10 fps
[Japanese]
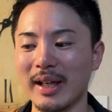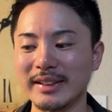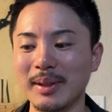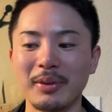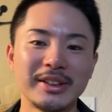明
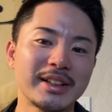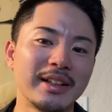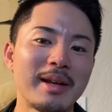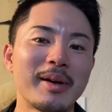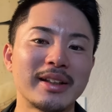日もね、しっか
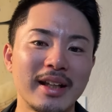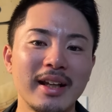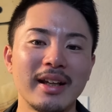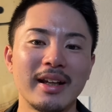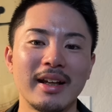り粘って
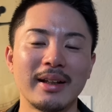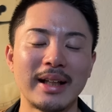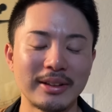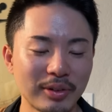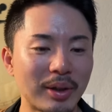ね、えー、
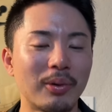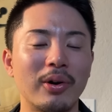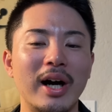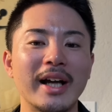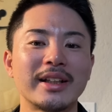なんとか
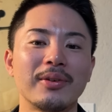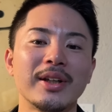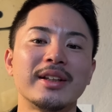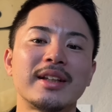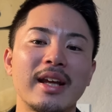こう、相手よ
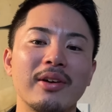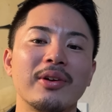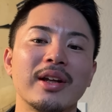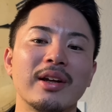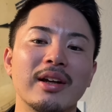り1点
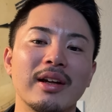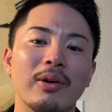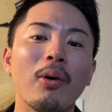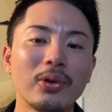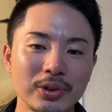より
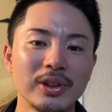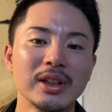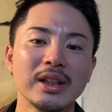多く、